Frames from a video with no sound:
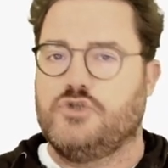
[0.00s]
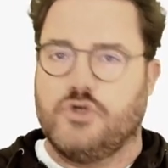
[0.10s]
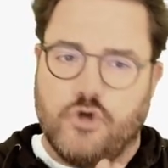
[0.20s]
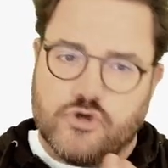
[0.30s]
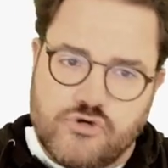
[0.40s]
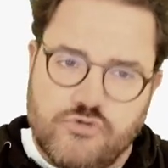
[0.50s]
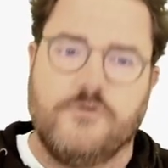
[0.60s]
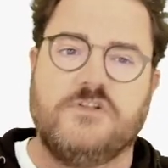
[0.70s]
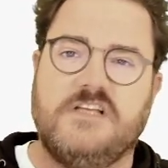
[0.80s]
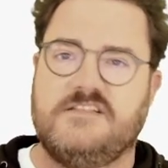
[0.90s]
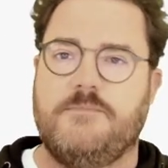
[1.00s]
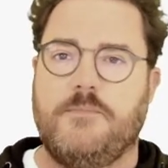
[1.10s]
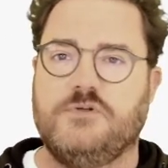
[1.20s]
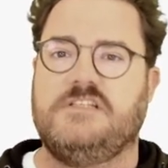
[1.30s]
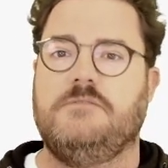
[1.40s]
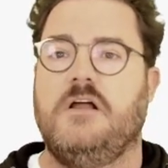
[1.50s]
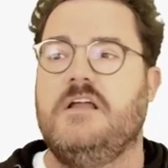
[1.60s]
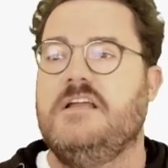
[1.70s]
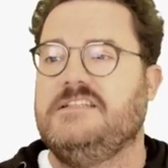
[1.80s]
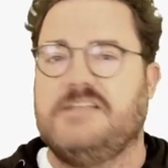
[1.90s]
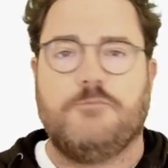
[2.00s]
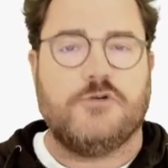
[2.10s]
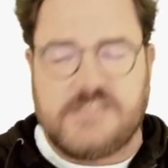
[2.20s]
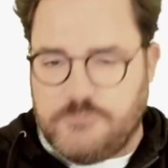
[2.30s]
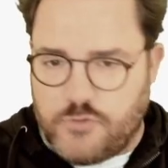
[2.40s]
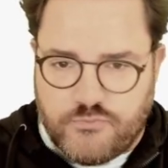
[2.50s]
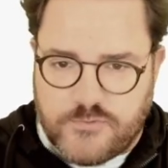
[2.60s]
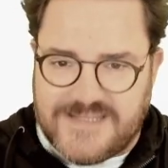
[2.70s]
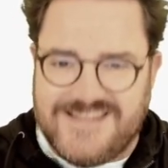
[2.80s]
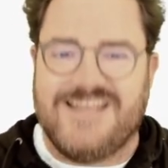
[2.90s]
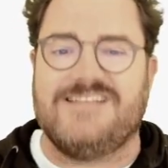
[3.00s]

J'entends souvent dire que ce n'est pas possible. C'est possible depuis